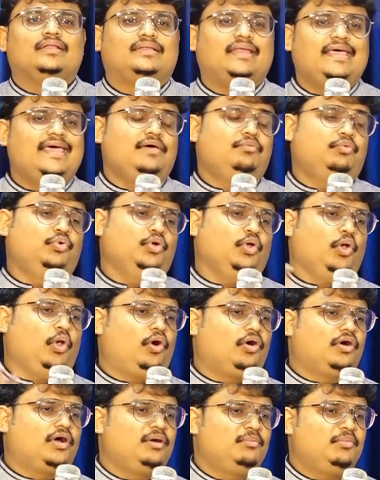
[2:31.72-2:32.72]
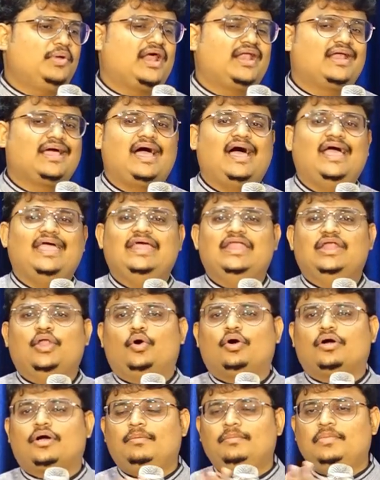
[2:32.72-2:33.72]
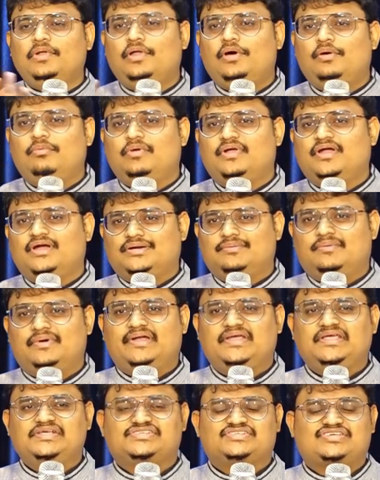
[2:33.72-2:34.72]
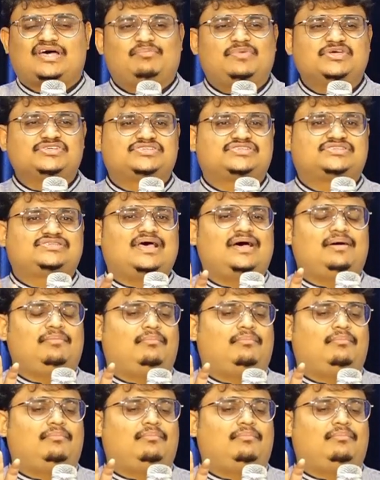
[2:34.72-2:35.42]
దేవుడు లోకమును అనగా ఈ లోకములో ఉన్నటువంటి సమస్త